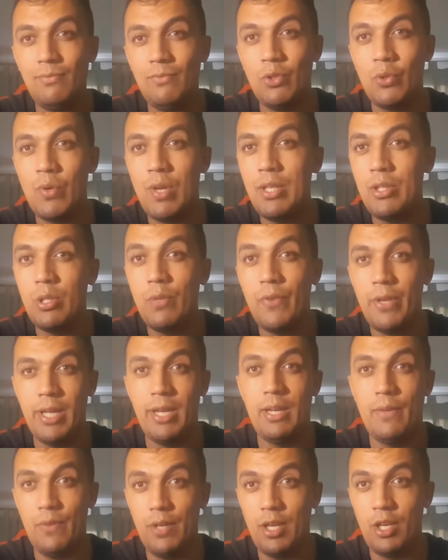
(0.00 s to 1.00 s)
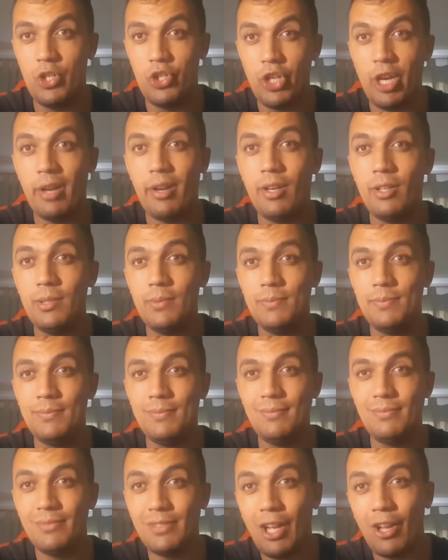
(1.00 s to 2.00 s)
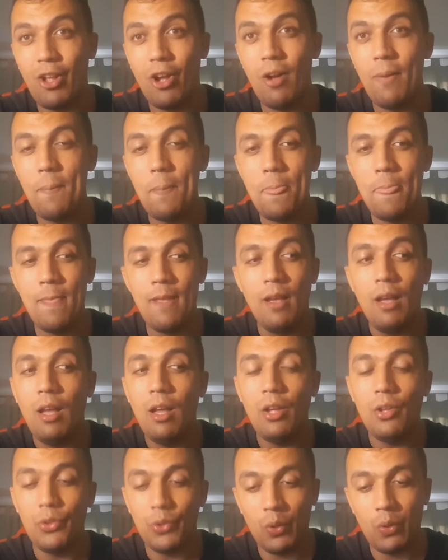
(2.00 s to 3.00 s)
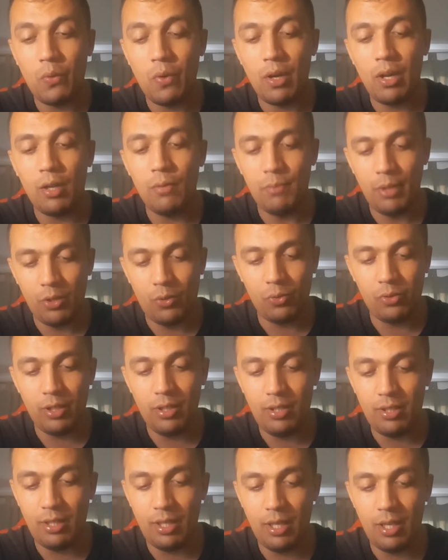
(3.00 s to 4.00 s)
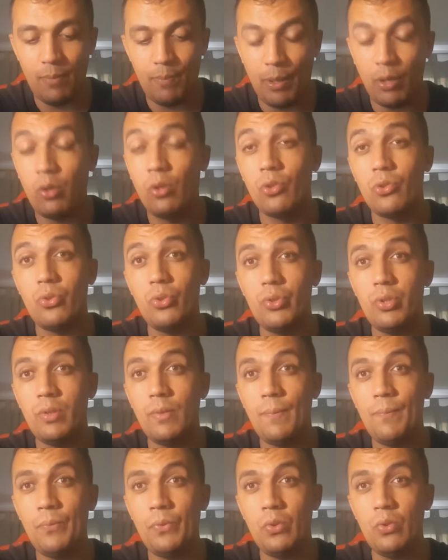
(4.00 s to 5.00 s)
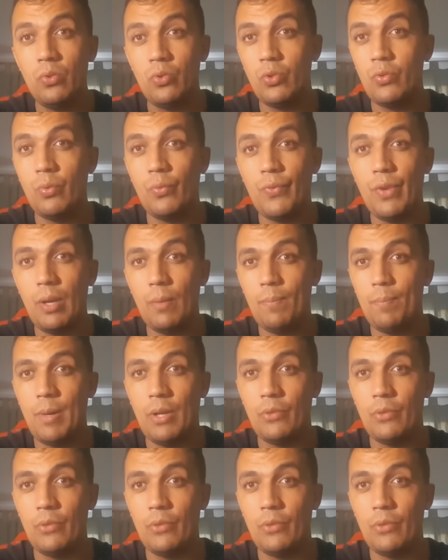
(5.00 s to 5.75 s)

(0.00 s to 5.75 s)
Je vous laisse deviner l'avenir, Inch'Allah. D'accord Donc voilà, bah écoutez, c'était pas grand chose. Juste vous faire